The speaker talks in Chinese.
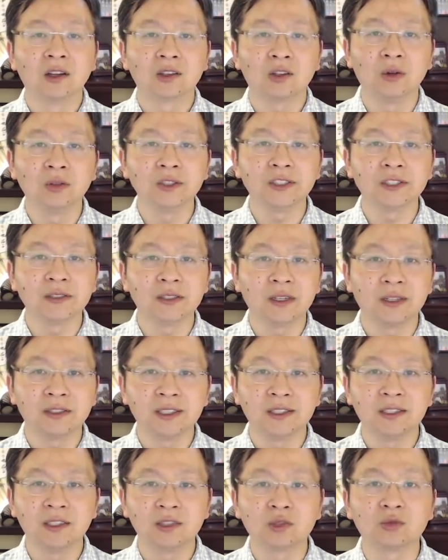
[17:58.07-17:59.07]
同时呢，
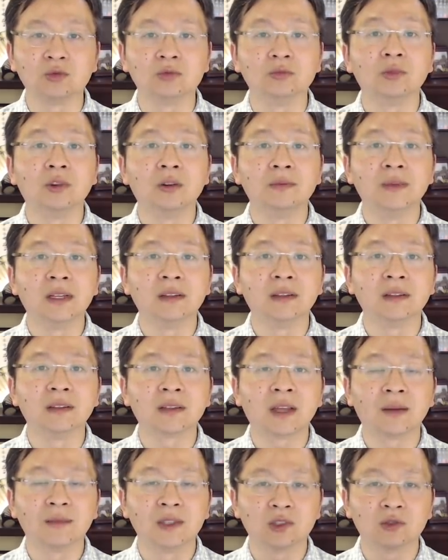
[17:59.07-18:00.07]
这些主播们，
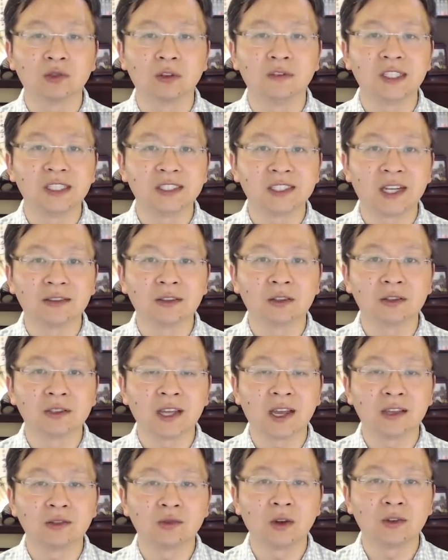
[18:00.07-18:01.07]
他们所谓战斗
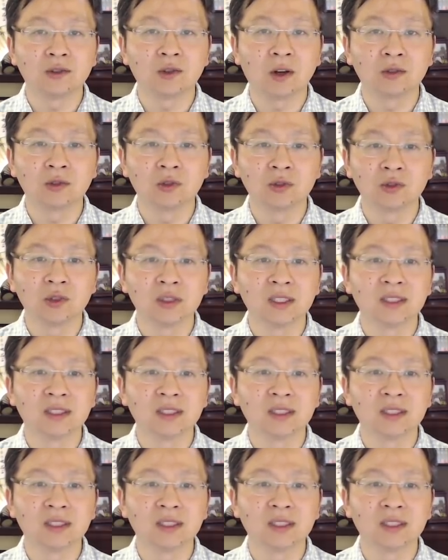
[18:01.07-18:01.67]
在宣传工作的